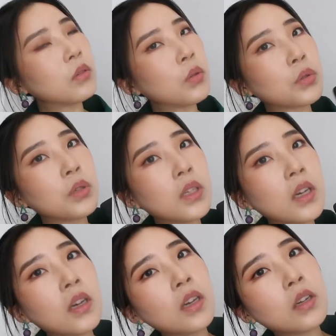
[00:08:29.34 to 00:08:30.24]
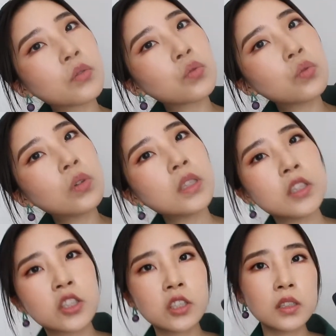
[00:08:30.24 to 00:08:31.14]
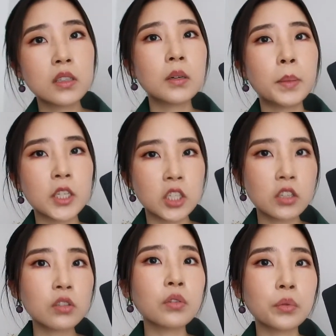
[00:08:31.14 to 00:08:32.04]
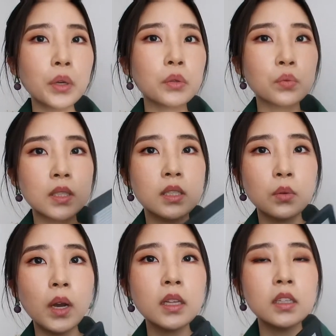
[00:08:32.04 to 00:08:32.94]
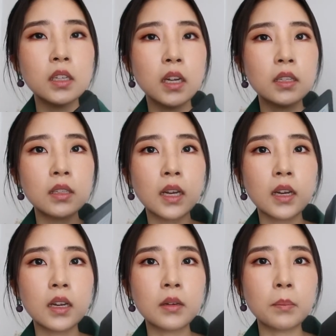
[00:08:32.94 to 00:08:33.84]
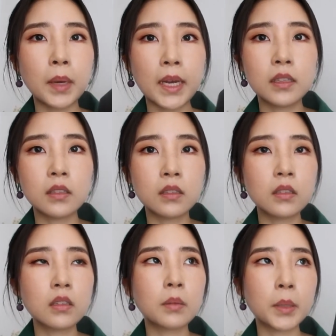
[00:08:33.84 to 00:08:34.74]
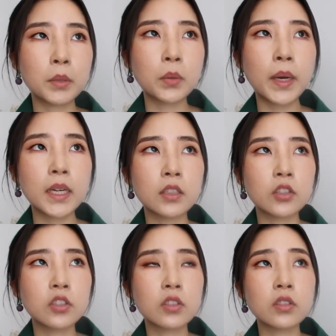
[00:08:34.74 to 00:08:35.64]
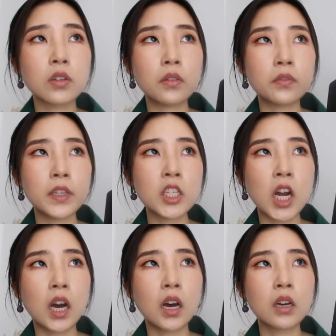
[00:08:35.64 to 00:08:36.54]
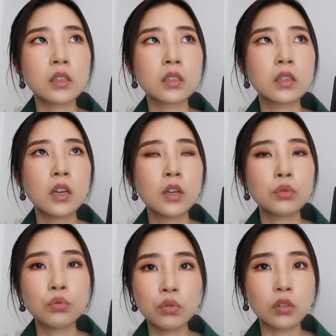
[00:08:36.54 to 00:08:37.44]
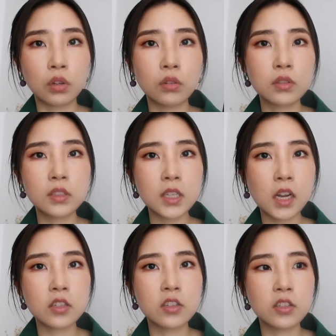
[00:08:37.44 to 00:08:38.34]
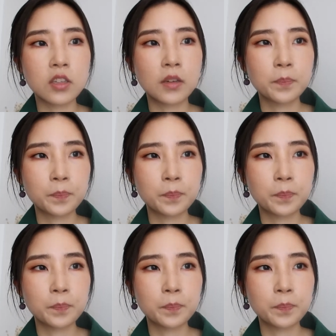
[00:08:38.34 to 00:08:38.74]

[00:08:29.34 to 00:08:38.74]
我觉得，如果你是一个本身就有阅读习惯的人，那买一个 Paperwhite 是非常具有投资价值的，